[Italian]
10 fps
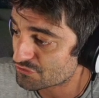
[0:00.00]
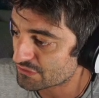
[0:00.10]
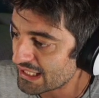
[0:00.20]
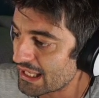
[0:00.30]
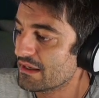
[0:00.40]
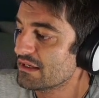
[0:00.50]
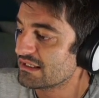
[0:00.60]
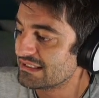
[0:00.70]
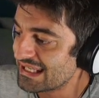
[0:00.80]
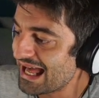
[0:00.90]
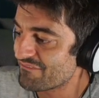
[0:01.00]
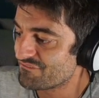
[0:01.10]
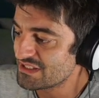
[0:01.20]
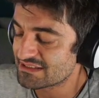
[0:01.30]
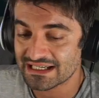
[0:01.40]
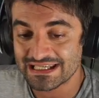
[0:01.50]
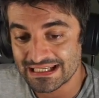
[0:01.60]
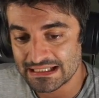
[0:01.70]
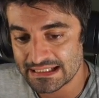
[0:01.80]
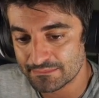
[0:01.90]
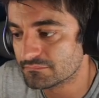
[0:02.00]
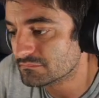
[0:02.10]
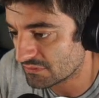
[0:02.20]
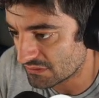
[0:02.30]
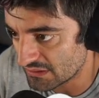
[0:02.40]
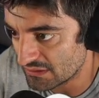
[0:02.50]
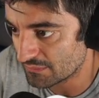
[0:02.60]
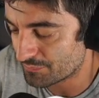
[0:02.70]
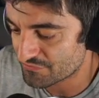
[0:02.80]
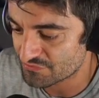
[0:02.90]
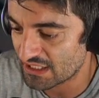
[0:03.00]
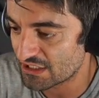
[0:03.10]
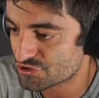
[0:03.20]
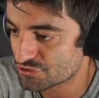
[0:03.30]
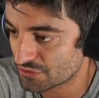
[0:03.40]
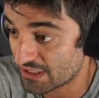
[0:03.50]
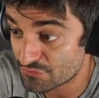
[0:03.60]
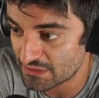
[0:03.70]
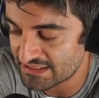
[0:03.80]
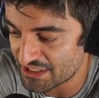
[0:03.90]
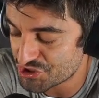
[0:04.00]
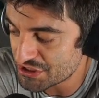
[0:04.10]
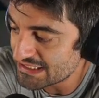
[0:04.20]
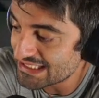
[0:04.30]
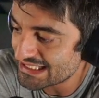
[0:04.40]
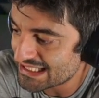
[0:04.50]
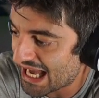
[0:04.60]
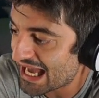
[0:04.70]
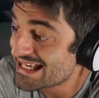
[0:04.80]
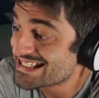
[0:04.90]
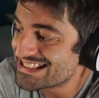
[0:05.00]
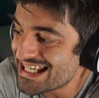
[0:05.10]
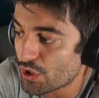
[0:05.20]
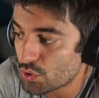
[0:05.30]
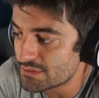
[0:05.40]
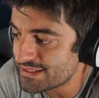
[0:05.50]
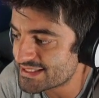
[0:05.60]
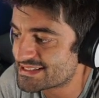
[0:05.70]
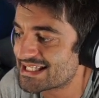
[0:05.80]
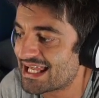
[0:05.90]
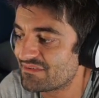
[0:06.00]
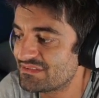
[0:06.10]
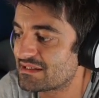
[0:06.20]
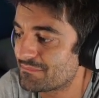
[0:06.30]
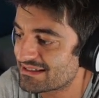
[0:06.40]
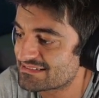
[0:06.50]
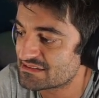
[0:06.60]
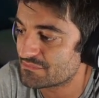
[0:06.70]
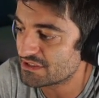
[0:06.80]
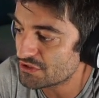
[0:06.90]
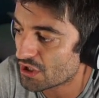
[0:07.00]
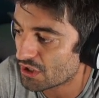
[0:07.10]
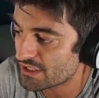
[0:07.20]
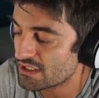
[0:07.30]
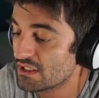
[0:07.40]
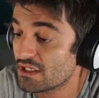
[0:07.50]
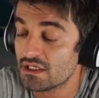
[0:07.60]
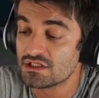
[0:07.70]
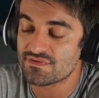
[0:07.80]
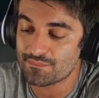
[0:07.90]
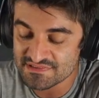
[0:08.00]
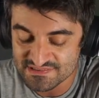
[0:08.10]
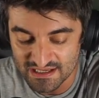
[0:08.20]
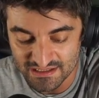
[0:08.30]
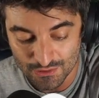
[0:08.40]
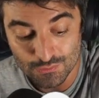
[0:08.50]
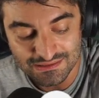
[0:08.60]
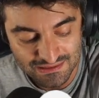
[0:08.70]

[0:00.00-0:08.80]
che la vita che il il personaggio che scusate che Ginny ridà sia connessa alla vita massima di Dory ci fa pensare che una delle